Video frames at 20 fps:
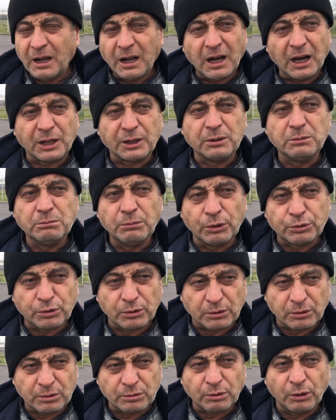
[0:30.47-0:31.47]
Adım
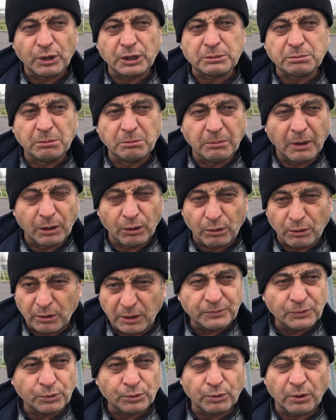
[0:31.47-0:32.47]
Mesut, soy ismim Beroğlu.
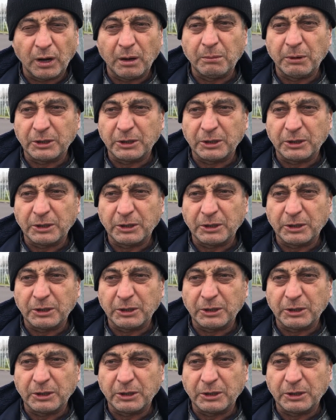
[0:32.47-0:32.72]
Şu an